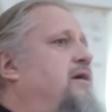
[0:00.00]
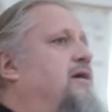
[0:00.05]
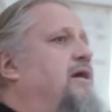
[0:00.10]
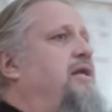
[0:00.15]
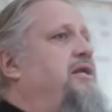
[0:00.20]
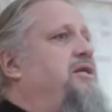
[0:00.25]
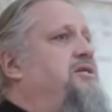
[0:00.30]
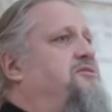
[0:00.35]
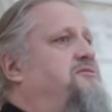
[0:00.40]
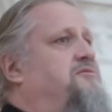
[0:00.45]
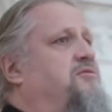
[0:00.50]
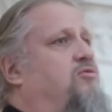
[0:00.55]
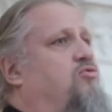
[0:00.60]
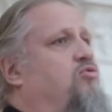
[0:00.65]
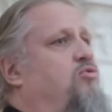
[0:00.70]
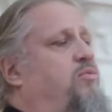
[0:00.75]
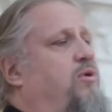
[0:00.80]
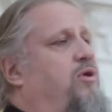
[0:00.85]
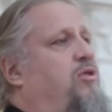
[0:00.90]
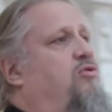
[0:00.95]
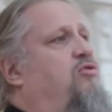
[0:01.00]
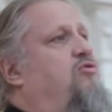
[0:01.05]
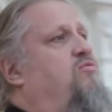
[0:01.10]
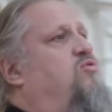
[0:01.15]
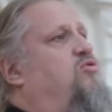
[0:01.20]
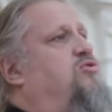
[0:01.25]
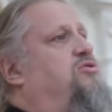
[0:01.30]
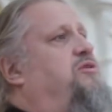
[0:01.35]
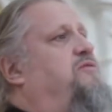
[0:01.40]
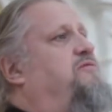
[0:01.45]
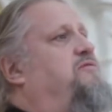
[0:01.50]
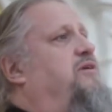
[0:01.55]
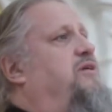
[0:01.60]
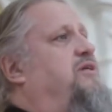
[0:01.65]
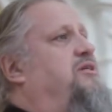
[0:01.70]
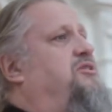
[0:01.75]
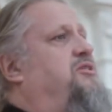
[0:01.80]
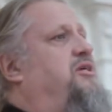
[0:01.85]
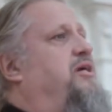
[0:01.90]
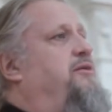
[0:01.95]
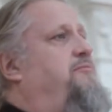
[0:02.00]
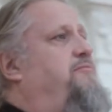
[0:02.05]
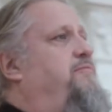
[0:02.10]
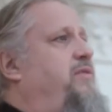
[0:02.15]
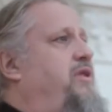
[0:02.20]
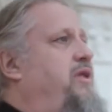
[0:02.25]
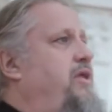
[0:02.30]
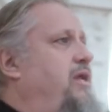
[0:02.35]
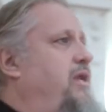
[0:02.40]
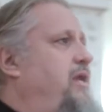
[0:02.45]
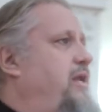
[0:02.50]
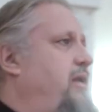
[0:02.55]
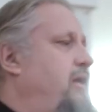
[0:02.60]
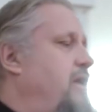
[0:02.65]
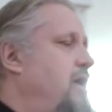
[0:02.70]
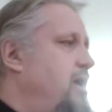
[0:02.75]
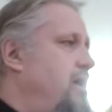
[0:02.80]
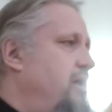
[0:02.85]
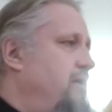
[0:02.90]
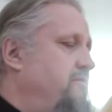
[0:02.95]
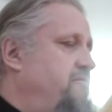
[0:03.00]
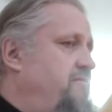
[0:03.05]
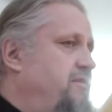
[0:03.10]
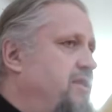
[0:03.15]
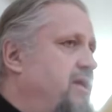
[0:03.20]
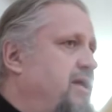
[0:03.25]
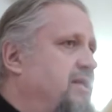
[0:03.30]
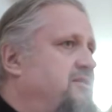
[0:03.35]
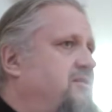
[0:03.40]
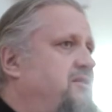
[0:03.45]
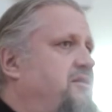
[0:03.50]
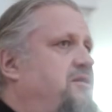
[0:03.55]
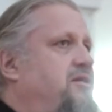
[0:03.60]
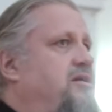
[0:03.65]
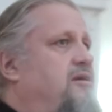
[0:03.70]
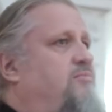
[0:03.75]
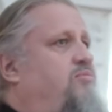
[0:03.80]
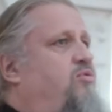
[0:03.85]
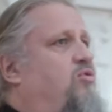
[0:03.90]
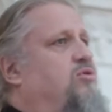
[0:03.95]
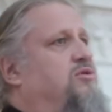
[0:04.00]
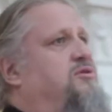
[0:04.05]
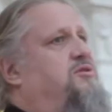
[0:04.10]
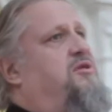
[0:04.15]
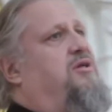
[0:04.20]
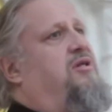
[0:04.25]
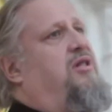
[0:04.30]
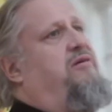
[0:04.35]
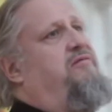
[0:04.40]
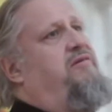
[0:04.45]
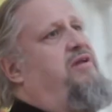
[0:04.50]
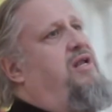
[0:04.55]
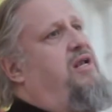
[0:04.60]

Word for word: Количество куполов может выражать или 12 апостолов,